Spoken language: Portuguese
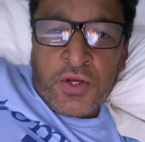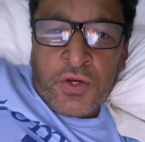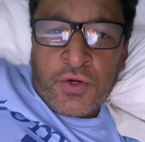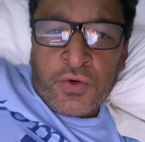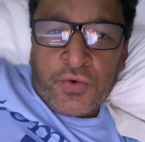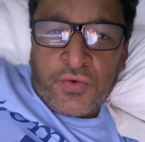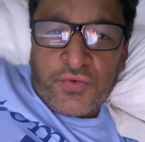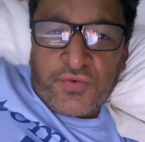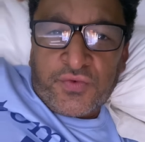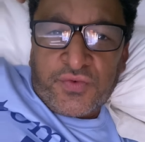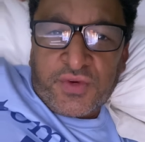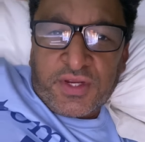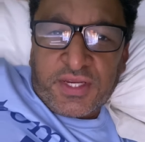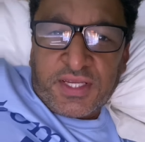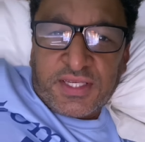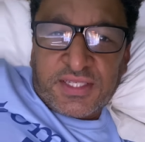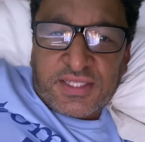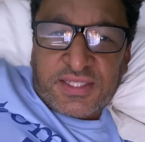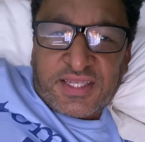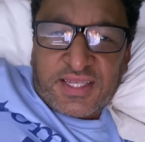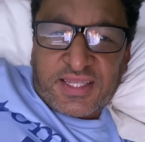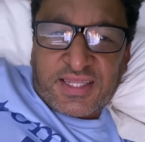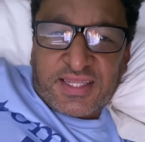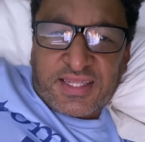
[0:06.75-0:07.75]
um Feliz
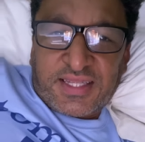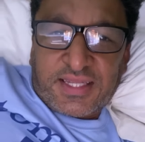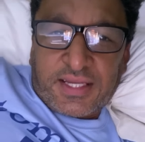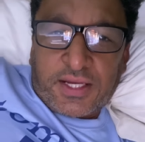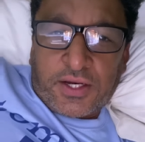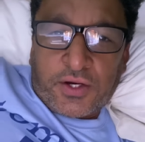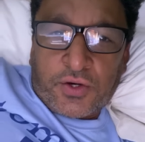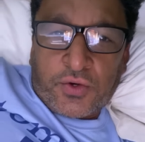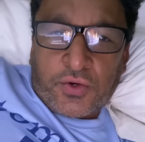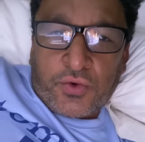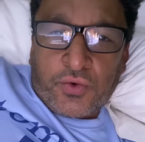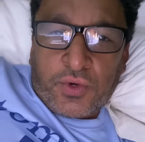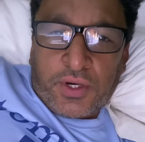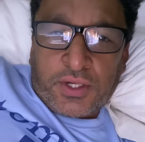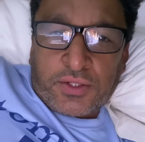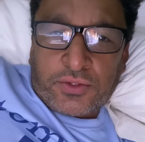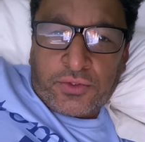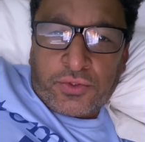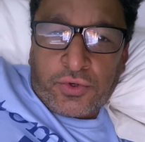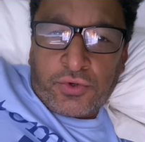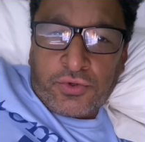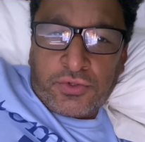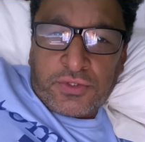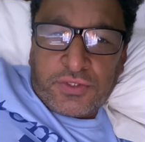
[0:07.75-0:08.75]
Natal a
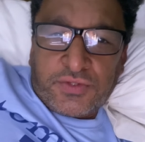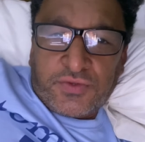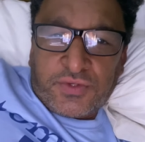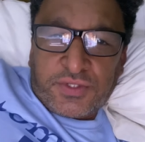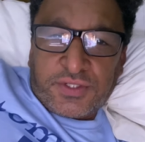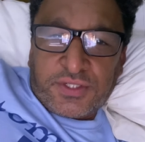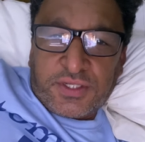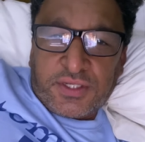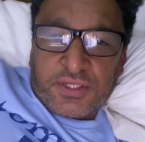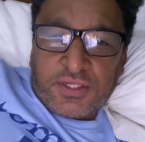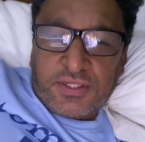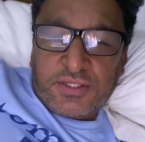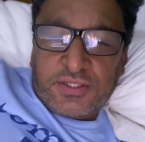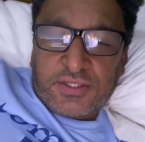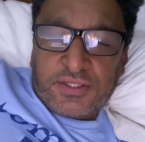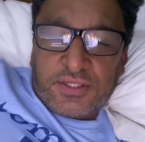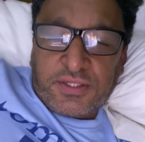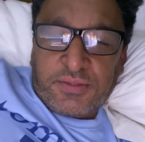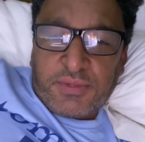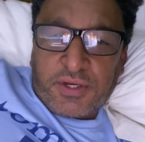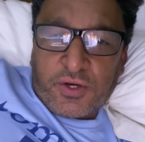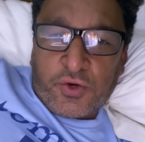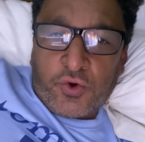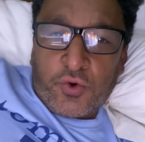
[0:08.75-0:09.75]
todos vocês que
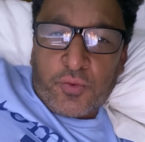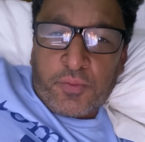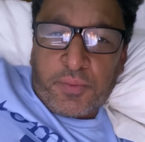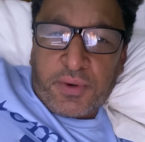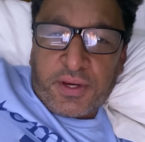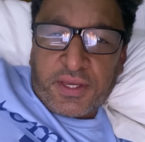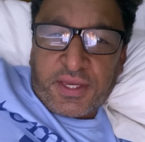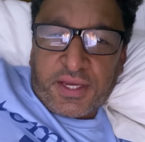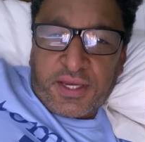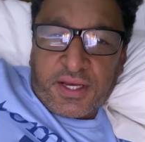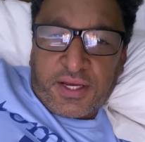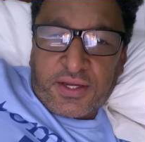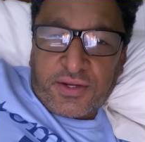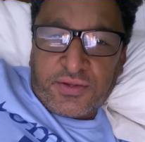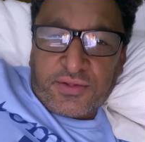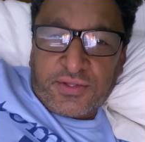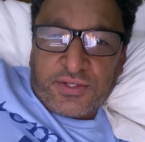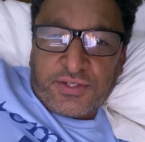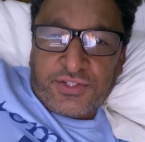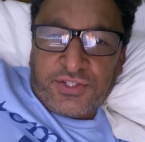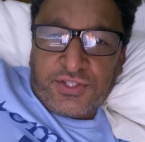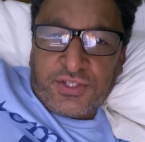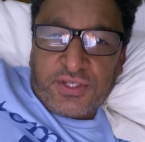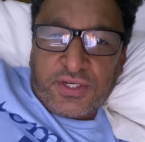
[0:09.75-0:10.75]
me acompanharam
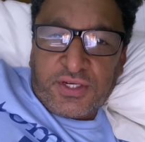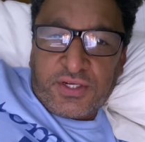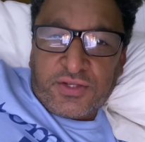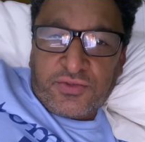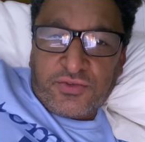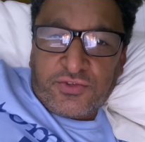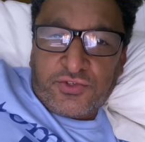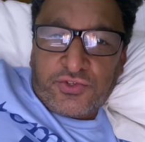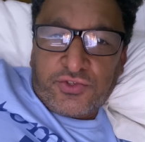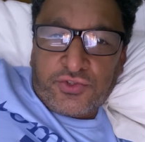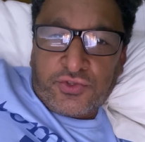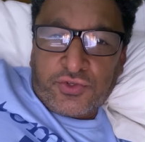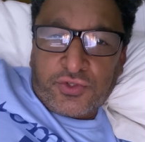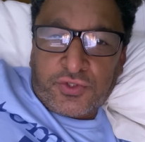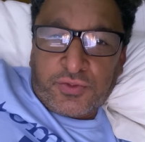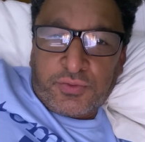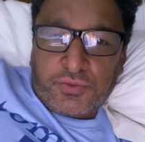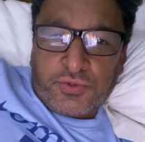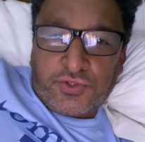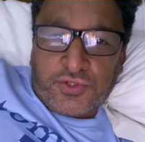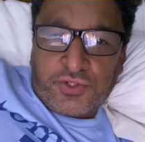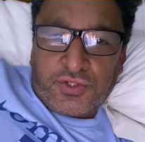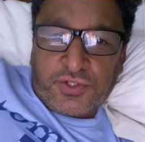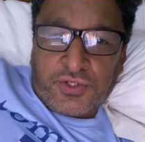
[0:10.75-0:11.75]
neste ano de
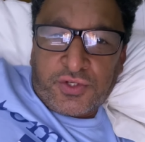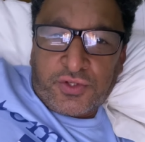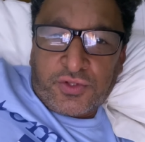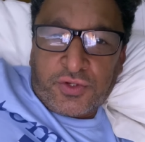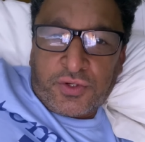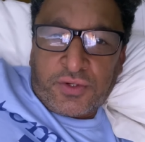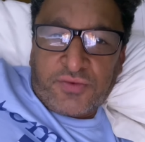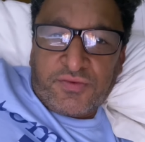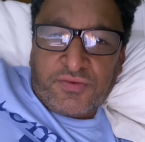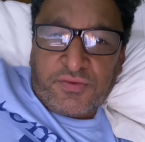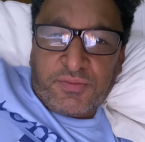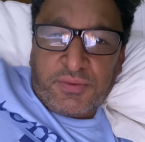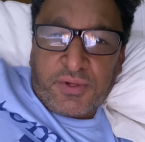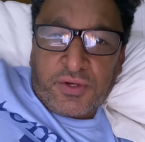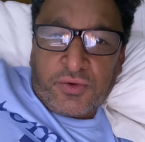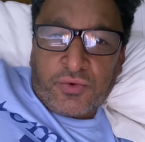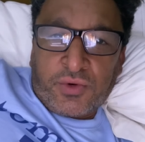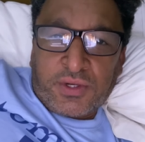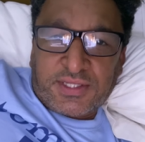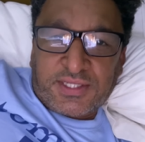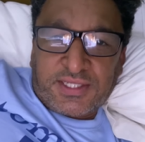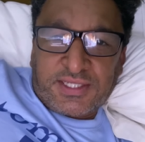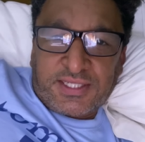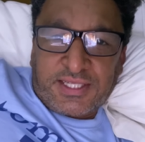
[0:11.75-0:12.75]
2019 pelo
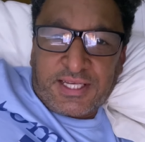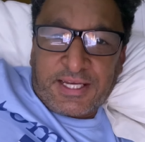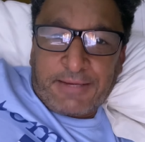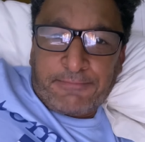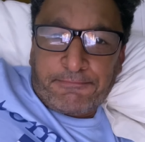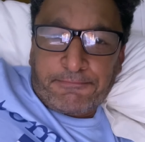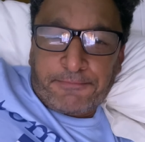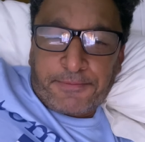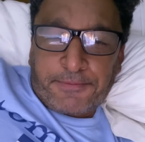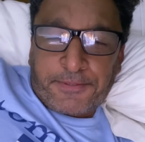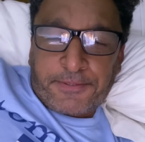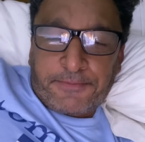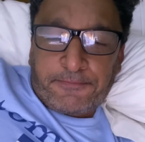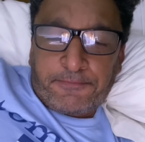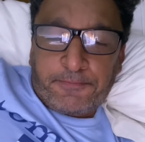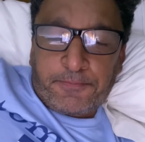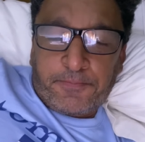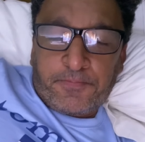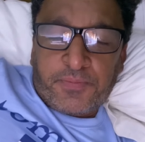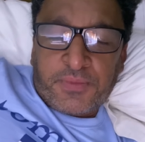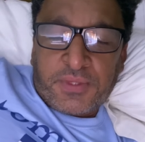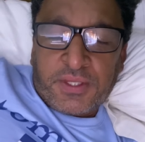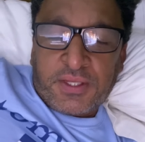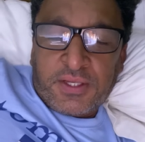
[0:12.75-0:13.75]
WhatsApp,
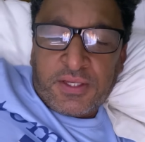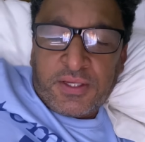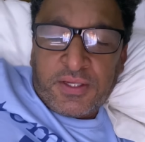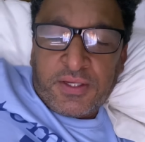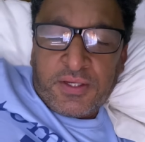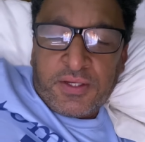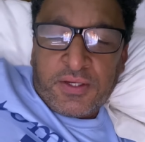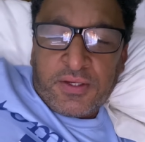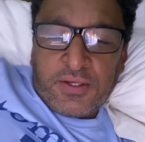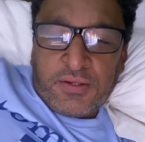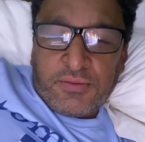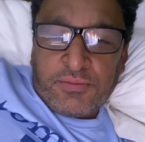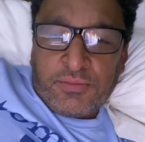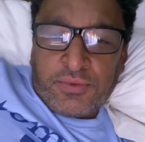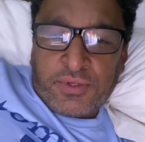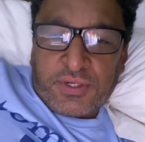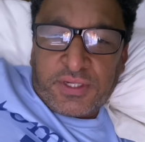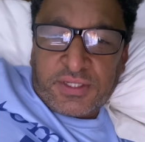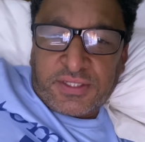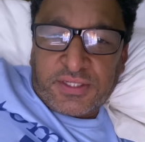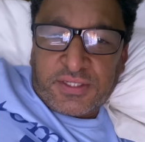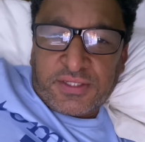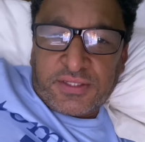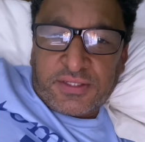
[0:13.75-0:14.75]
por
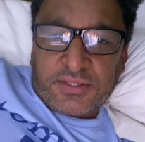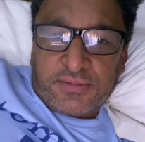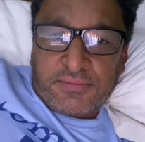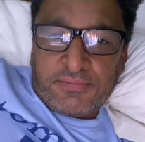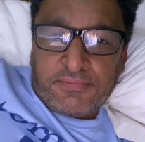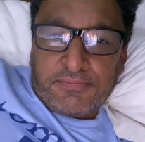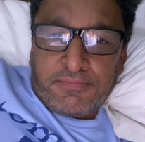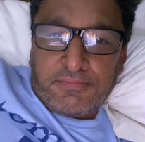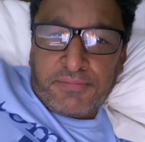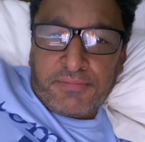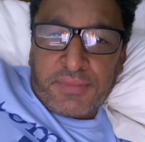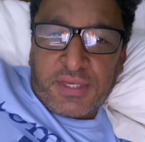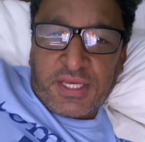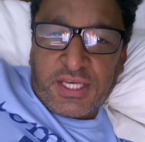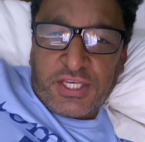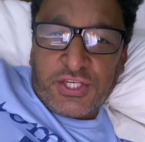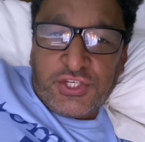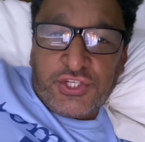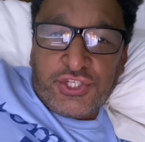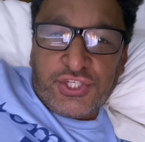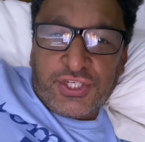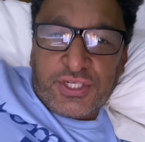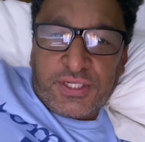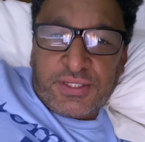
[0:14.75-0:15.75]
essa
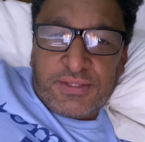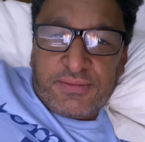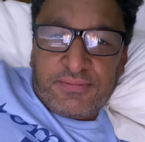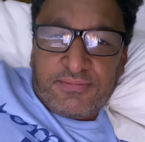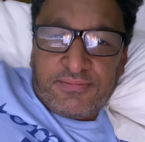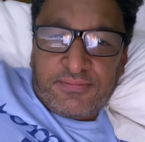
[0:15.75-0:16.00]
mídia,